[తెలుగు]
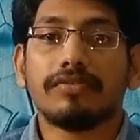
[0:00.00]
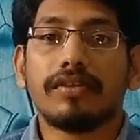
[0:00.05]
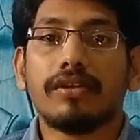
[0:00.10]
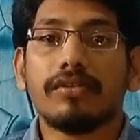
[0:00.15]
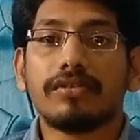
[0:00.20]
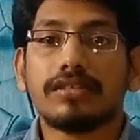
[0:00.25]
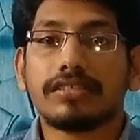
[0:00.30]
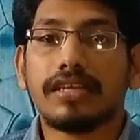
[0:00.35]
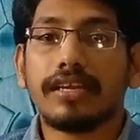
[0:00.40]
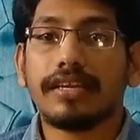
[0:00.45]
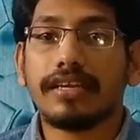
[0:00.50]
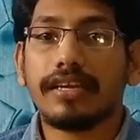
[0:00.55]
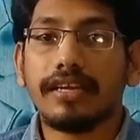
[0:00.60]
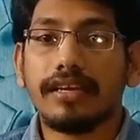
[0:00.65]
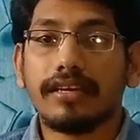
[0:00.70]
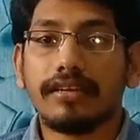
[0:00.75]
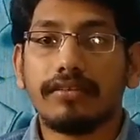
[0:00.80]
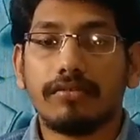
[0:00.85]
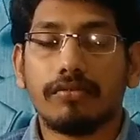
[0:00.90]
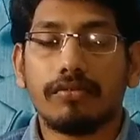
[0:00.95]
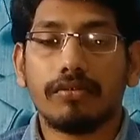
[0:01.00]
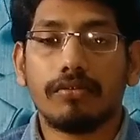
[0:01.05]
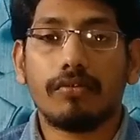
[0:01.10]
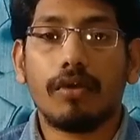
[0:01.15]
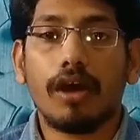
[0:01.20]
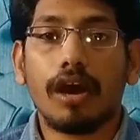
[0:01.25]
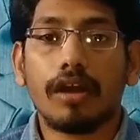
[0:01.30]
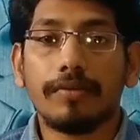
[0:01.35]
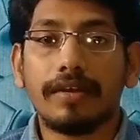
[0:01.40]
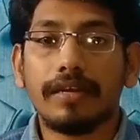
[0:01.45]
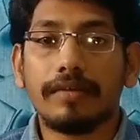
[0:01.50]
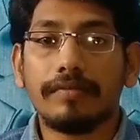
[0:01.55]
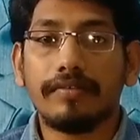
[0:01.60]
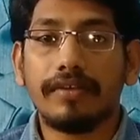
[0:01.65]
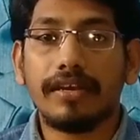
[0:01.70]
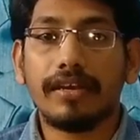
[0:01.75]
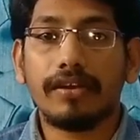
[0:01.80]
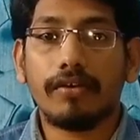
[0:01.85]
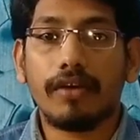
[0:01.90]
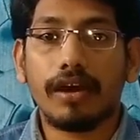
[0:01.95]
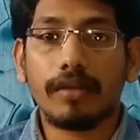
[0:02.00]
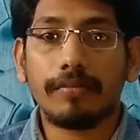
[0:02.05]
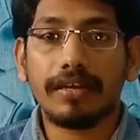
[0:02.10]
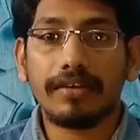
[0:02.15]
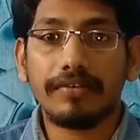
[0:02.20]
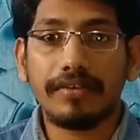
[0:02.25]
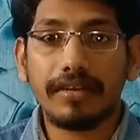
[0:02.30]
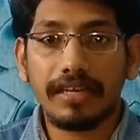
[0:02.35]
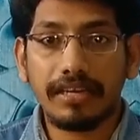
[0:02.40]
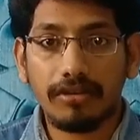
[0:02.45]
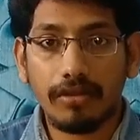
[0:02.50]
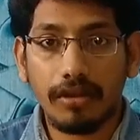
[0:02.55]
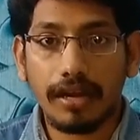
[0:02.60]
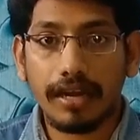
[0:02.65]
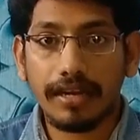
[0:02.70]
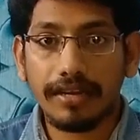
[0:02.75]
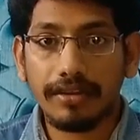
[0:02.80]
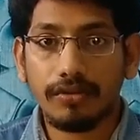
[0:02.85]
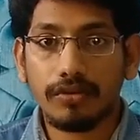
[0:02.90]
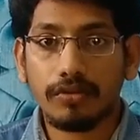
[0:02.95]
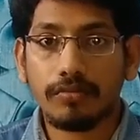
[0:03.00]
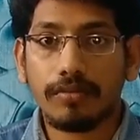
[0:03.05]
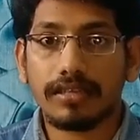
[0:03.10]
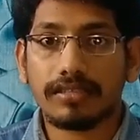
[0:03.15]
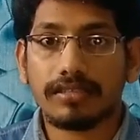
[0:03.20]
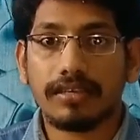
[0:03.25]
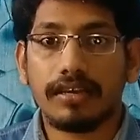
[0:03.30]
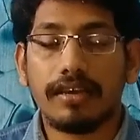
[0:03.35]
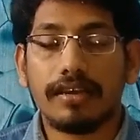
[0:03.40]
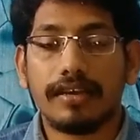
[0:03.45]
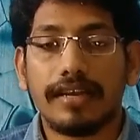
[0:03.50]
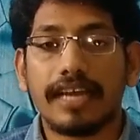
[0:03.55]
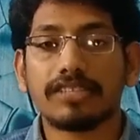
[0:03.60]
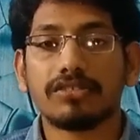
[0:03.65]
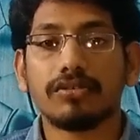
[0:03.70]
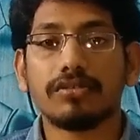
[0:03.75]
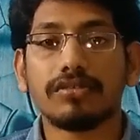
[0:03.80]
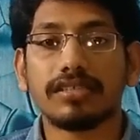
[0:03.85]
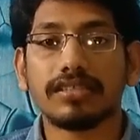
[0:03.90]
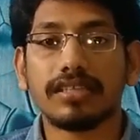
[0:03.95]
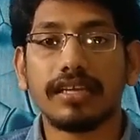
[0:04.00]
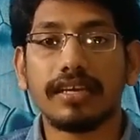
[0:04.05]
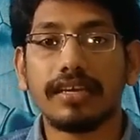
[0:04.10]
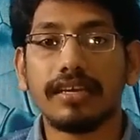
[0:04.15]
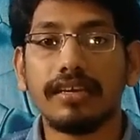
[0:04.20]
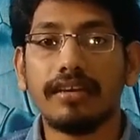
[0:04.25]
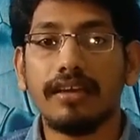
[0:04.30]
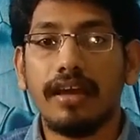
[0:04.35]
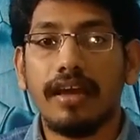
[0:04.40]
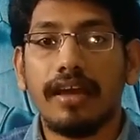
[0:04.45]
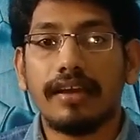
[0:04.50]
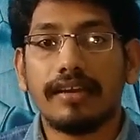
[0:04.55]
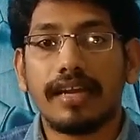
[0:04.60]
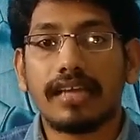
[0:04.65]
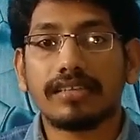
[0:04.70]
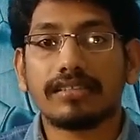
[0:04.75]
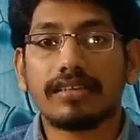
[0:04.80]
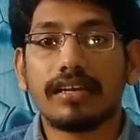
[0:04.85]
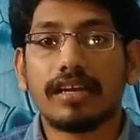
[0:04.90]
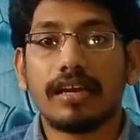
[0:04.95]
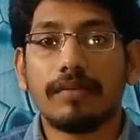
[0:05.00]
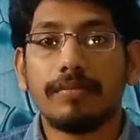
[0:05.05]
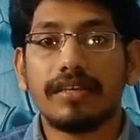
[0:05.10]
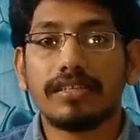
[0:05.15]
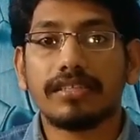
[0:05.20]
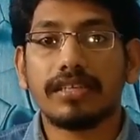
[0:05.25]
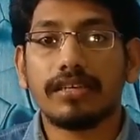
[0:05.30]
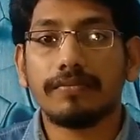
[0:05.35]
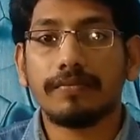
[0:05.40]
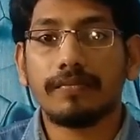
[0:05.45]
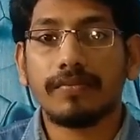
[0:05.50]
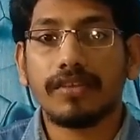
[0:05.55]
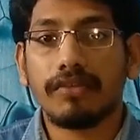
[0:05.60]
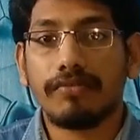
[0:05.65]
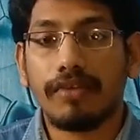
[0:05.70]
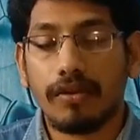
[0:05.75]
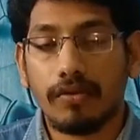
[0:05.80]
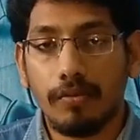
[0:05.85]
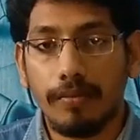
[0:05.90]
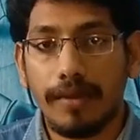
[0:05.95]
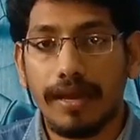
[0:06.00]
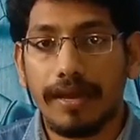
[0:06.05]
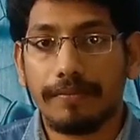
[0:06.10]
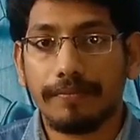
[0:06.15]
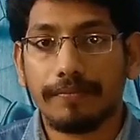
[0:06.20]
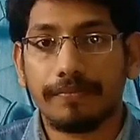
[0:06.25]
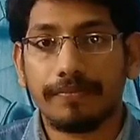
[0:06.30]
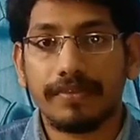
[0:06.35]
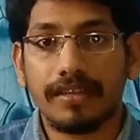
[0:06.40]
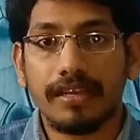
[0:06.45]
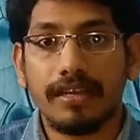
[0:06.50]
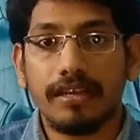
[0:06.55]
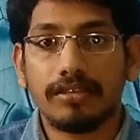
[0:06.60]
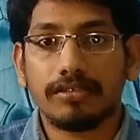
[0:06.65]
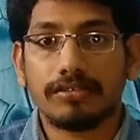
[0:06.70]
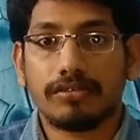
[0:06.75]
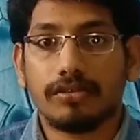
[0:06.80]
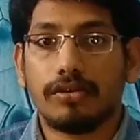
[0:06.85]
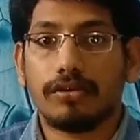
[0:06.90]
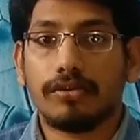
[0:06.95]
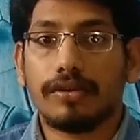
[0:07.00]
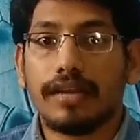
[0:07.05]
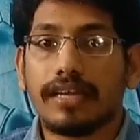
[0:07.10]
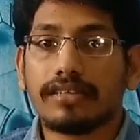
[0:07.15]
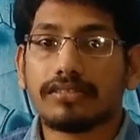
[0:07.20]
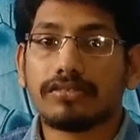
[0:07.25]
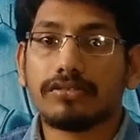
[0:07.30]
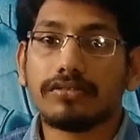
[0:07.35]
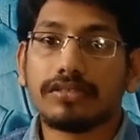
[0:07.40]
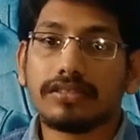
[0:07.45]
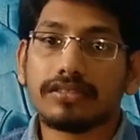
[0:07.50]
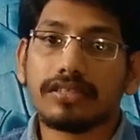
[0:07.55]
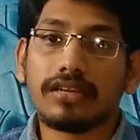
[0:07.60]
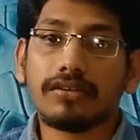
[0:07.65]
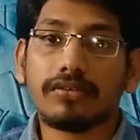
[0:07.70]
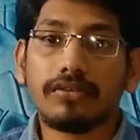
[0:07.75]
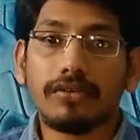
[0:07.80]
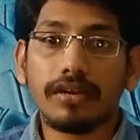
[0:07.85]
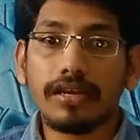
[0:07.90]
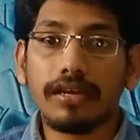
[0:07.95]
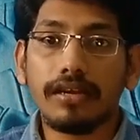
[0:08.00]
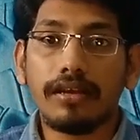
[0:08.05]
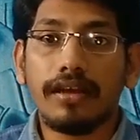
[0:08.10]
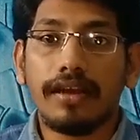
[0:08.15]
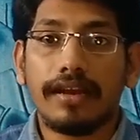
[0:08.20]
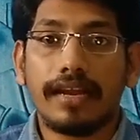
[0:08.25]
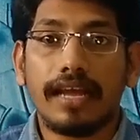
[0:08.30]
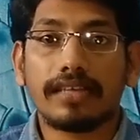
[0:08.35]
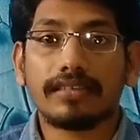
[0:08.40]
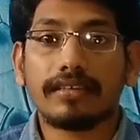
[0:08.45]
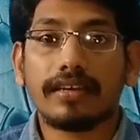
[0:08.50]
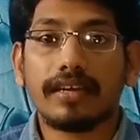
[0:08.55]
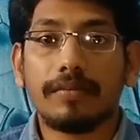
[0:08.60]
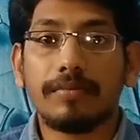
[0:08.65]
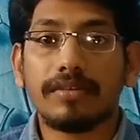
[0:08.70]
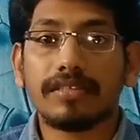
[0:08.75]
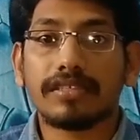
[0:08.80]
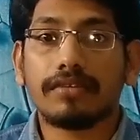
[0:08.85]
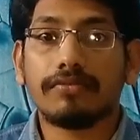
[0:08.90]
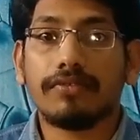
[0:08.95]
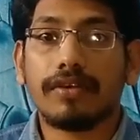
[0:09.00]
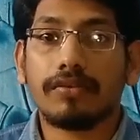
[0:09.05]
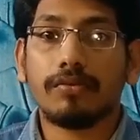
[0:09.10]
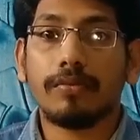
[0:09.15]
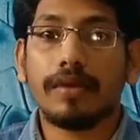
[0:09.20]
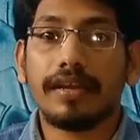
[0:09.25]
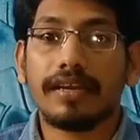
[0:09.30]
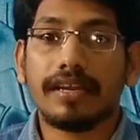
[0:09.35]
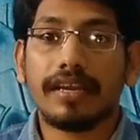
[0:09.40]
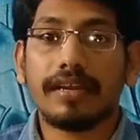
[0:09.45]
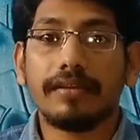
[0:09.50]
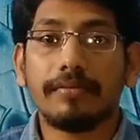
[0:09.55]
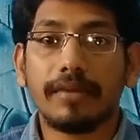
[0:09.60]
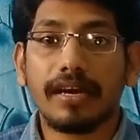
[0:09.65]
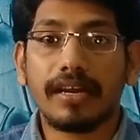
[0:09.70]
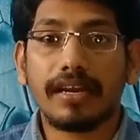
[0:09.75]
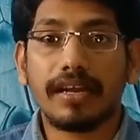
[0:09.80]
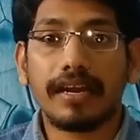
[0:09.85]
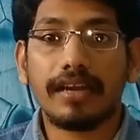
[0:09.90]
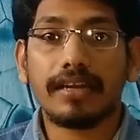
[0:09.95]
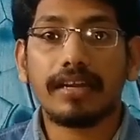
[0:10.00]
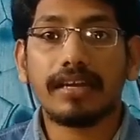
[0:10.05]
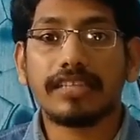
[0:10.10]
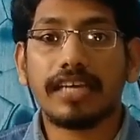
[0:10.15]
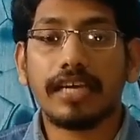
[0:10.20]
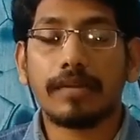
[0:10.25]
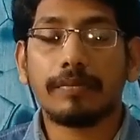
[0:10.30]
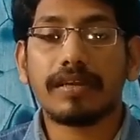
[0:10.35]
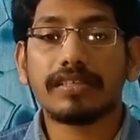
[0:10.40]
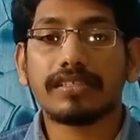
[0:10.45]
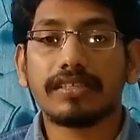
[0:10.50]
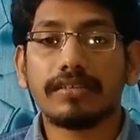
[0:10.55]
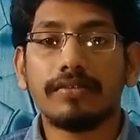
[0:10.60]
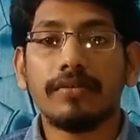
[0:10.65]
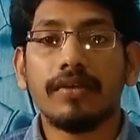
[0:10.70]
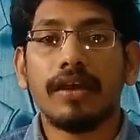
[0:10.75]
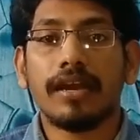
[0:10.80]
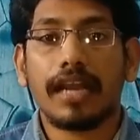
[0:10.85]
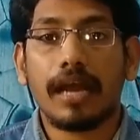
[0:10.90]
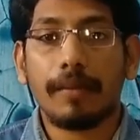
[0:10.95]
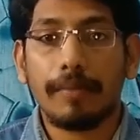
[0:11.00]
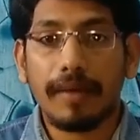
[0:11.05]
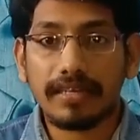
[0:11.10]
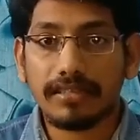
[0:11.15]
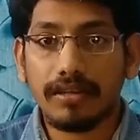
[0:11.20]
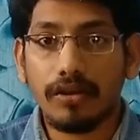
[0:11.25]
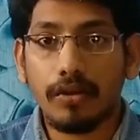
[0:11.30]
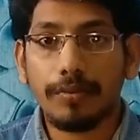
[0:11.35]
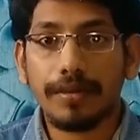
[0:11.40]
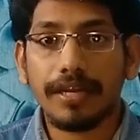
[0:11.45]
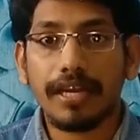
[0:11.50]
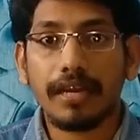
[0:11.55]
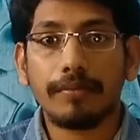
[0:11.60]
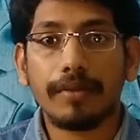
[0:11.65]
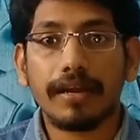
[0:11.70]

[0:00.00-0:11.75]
ఫస్ట్ వన్ వచ్చేసరికి వార్ బిట్వీన్ వీడియో వార్ బిట్వీన్ టిక్టాక్ అండ్ యూట్యూబర్స్ నెక్స్ట్ వచ్చేసరికి నేషనల్ కమిషన్ ఫర్ ఉమెన్ సో నెక్స్ట్ వచ్చేసరికి కూడా నేషనల్ కమిషన్ ఫర్ ఉమెన్ ఏమన్నారంటే చైర్పర్సన్ నా పర్సనల్